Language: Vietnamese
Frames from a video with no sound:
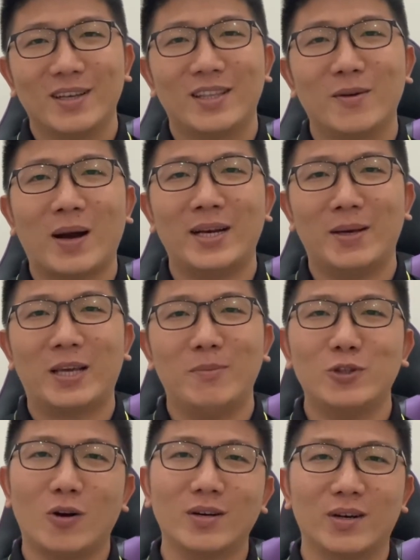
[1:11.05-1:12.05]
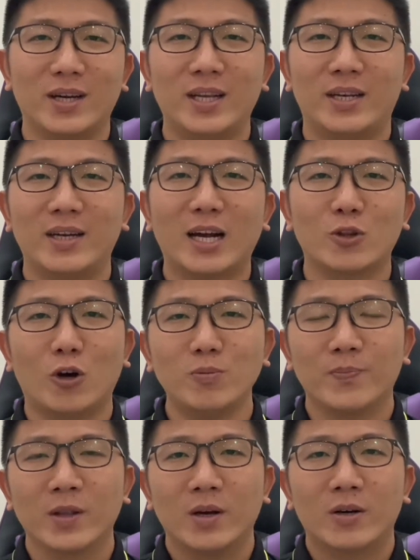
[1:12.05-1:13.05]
nhưng mà anh em kiểm soát được thì nó rất tốt